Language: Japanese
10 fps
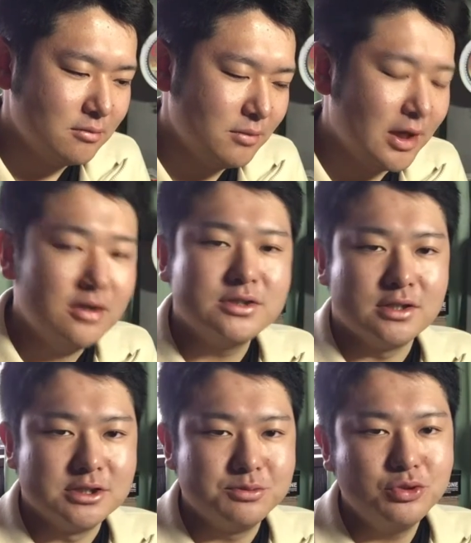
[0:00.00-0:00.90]
まああるじゃ
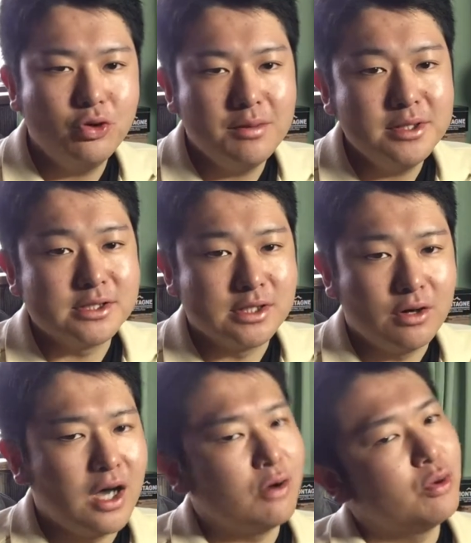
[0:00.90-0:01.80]
ん。自分の動画見てさ、
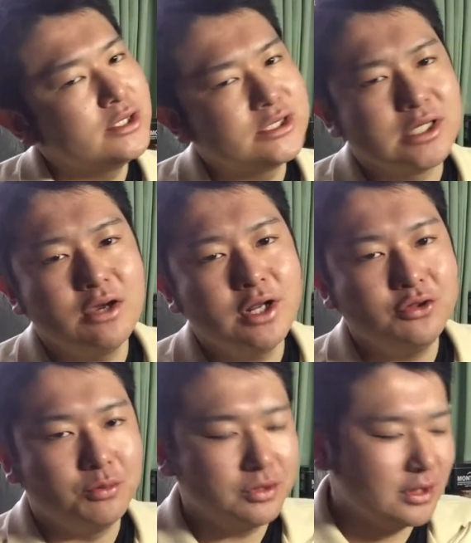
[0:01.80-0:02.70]
あ、これ違うな
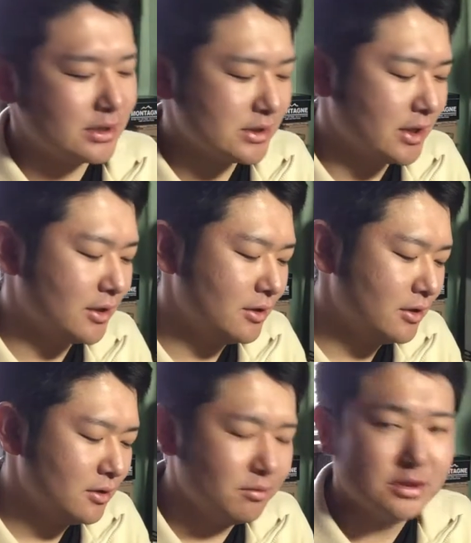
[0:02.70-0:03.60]
と思ったらさ、
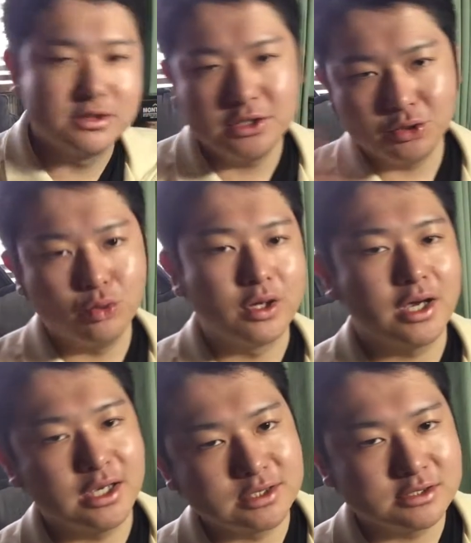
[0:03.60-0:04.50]
まあ、次の動画で
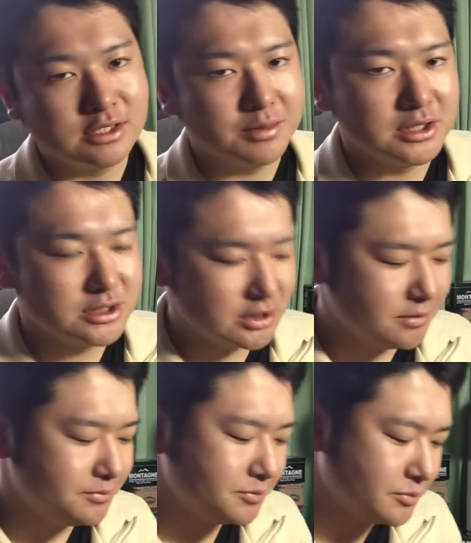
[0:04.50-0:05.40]
改善すればいいし、
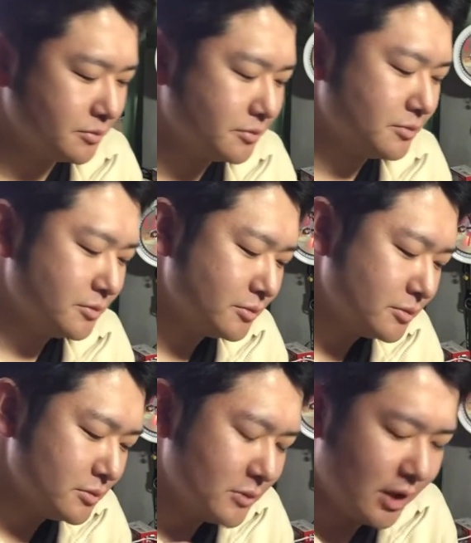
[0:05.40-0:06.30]
うん。
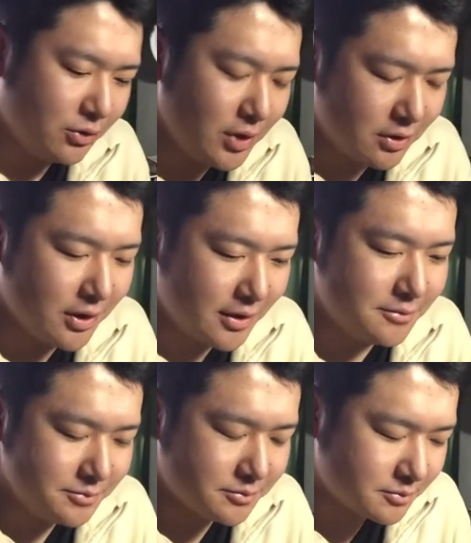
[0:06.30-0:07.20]
だからとにかくね、
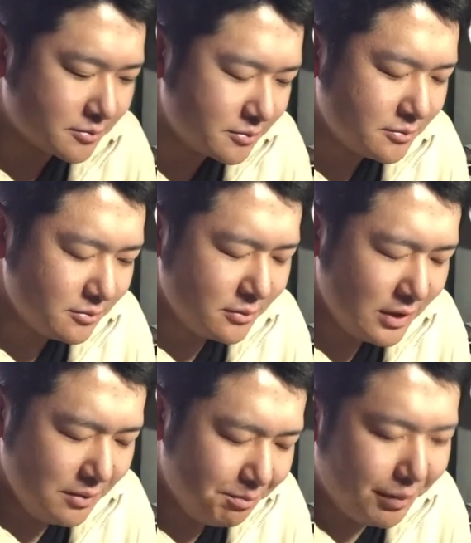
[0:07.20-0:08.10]

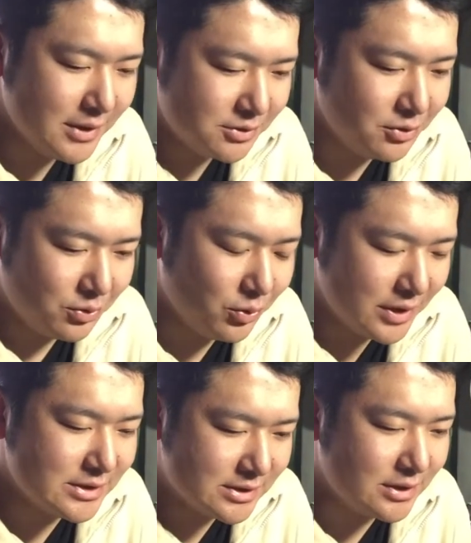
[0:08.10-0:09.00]
いっぱいその動画
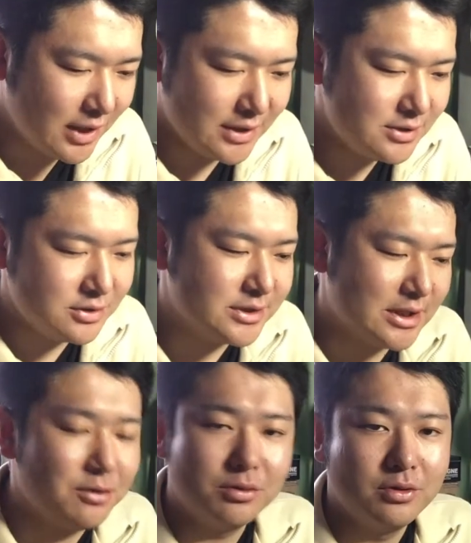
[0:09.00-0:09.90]
に対する時
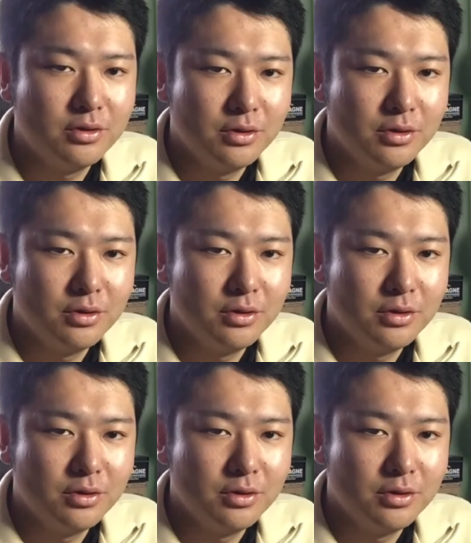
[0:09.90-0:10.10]
間を